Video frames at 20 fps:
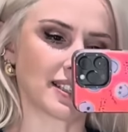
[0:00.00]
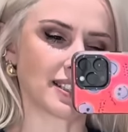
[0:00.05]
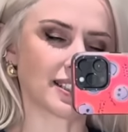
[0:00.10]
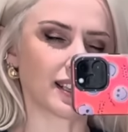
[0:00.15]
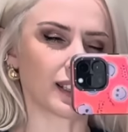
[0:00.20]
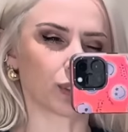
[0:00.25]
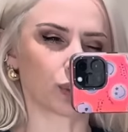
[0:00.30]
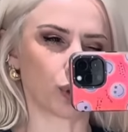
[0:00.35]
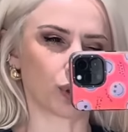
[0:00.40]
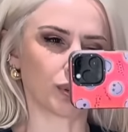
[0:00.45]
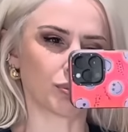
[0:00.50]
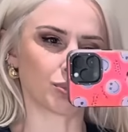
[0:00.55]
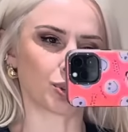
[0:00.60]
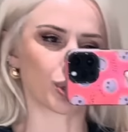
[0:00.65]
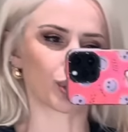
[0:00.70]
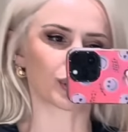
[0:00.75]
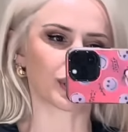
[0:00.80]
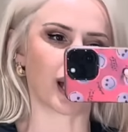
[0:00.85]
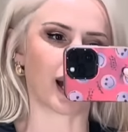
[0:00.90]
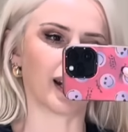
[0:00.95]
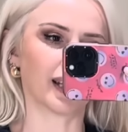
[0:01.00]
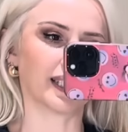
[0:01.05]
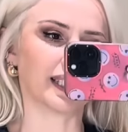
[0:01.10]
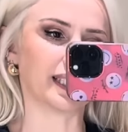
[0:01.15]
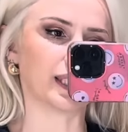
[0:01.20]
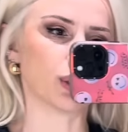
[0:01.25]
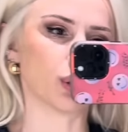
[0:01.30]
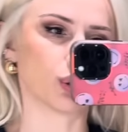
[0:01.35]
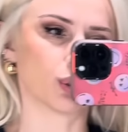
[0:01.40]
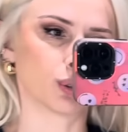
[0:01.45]
sanıyorum çok daha
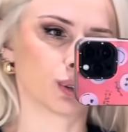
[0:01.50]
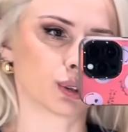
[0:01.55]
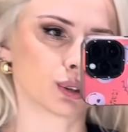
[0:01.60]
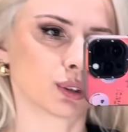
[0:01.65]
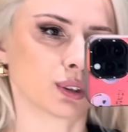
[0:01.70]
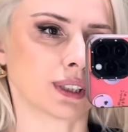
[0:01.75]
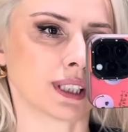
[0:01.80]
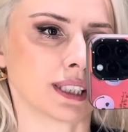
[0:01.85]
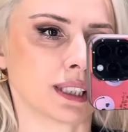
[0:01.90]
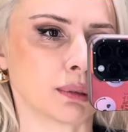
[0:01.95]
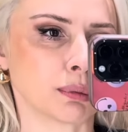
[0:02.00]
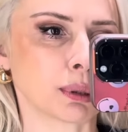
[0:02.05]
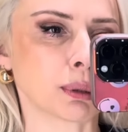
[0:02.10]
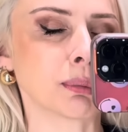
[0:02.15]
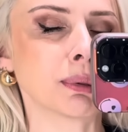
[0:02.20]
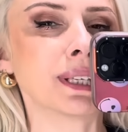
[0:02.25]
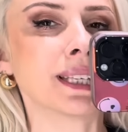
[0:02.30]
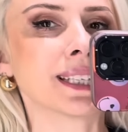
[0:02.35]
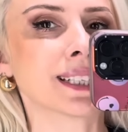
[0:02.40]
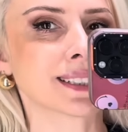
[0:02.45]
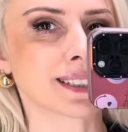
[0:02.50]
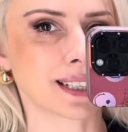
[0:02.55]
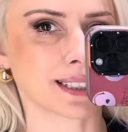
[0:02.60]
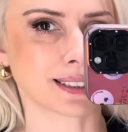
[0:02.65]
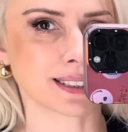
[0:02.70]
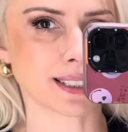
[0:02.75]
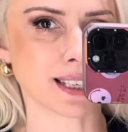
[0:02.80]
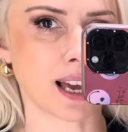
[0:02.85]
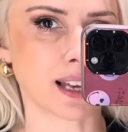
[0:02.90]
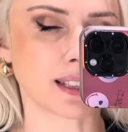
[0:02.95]
iyi olurdu. Dediğim gibi
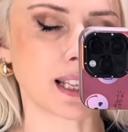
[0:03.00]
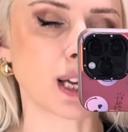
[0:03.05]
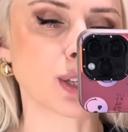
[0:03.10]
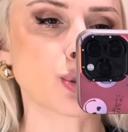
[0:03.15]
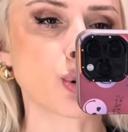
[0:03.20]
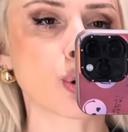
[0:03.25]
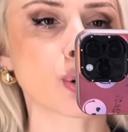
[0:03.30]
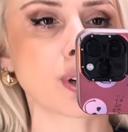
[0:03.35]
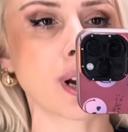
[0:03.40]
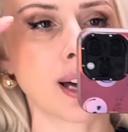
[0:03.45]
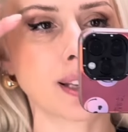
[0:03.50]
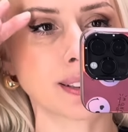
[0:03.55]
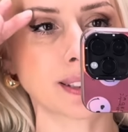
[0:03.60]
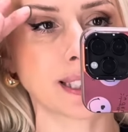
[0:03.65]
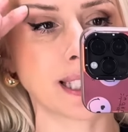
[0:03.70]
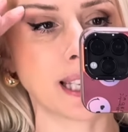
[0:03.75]
likralı zaten çok rahat